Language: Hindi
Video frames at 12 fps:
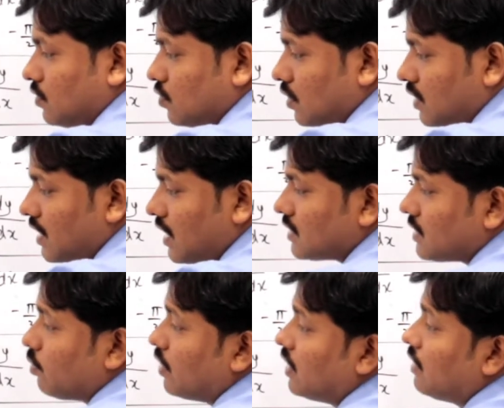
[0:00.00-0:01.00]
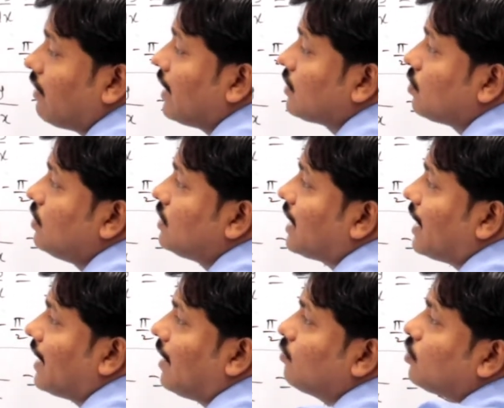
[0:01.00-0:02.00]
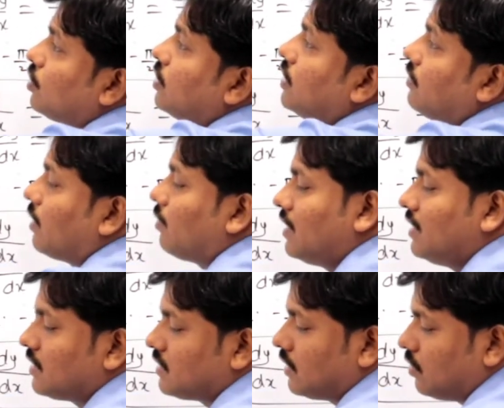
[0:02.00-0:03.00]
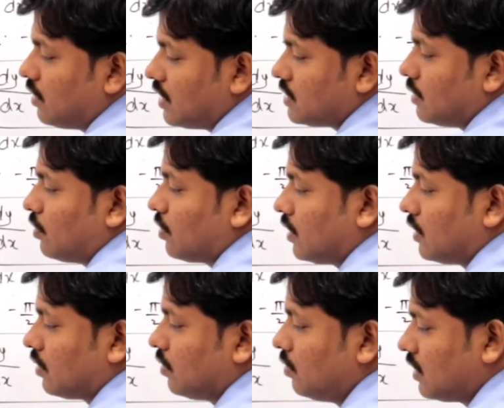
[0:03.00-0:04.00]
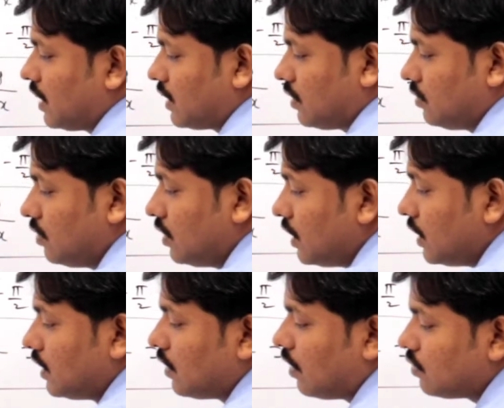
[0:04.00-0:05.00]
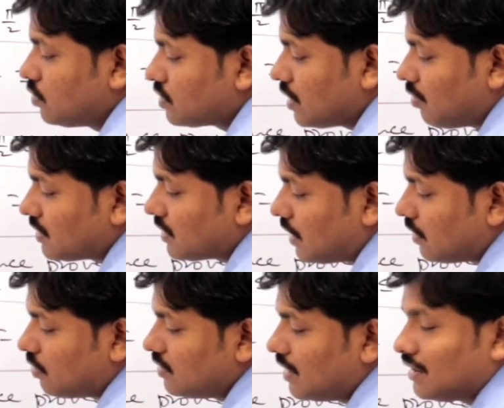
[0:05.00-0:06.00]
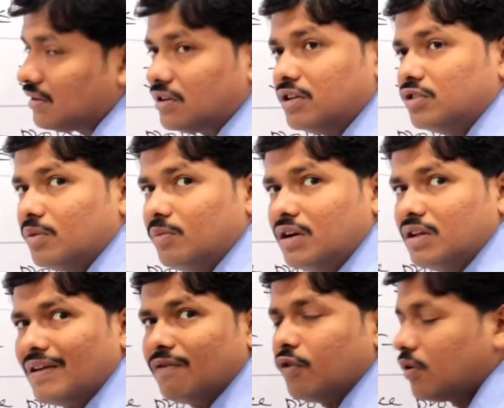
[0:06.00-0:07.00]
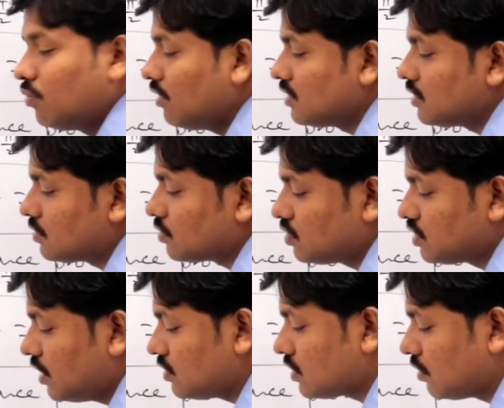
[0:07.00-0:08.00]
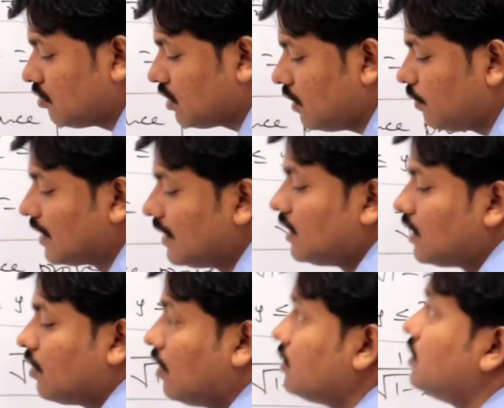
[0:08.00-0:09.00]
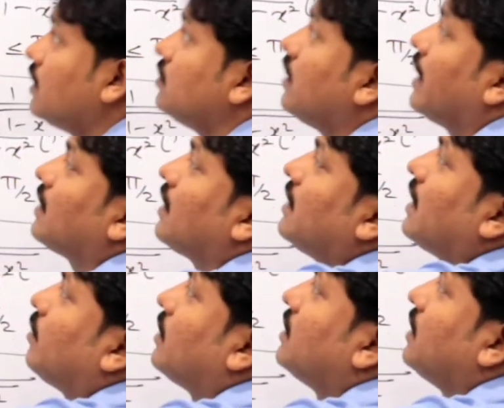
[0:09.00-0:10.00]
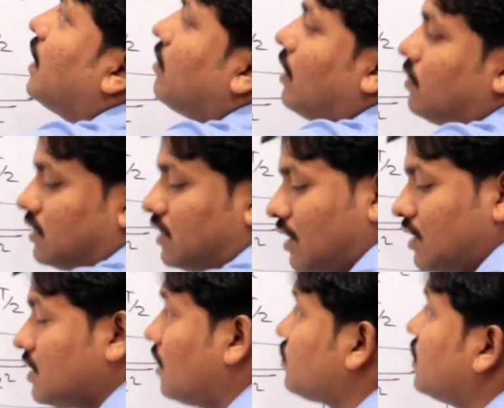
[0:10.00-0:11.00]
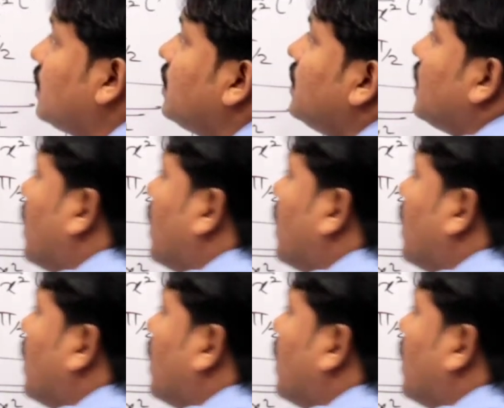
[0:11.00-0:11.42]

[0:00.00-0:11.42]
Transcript: इसको डी एक्स अपॉन डी वाई तो उल्टा आया हमको तो डी वाई बाई डी एक्स ये तो रेसिप्रोकल कर दो उल्टा कर दो और उसके बाद क्या करो ये ट्रिग्नोमेटी के फॉर्मूले से इसको चेंज करोगे और ये जो एंगल यहाँ पर दिया हुआ है उसके हिसाब से